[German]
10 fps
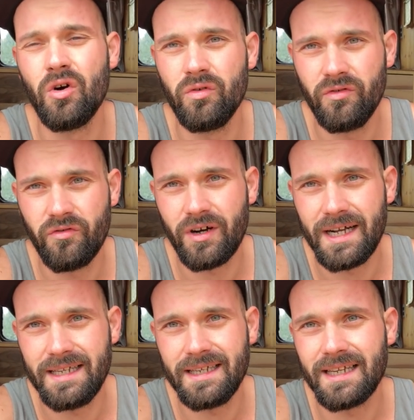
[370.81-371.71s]
und
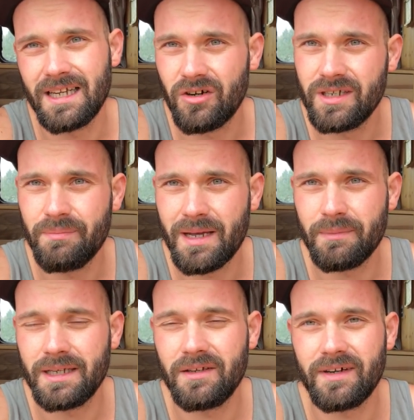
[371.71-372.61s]
vor allen Dingen dann auch nicht
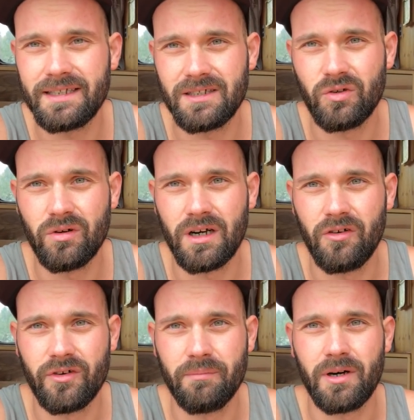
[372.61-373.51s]
permanent weiter Druck
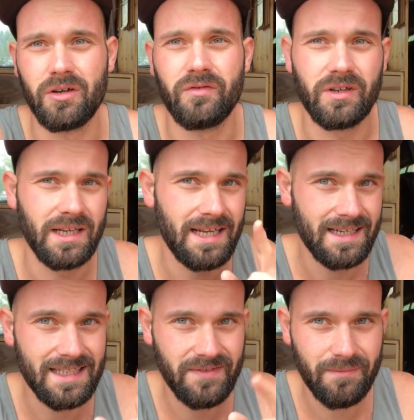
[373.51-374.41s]
aufgebaut wird.
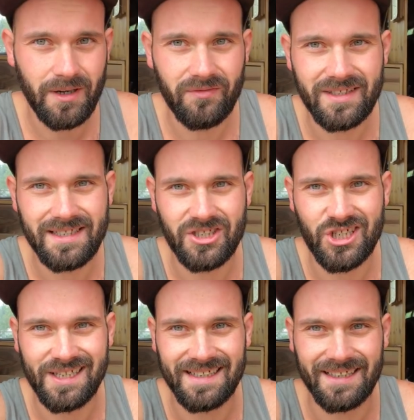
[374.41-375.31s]
Deswegen bauen wir jetzt hier einen
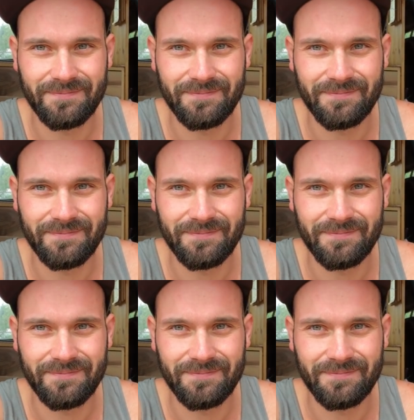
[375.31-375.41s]
Schalter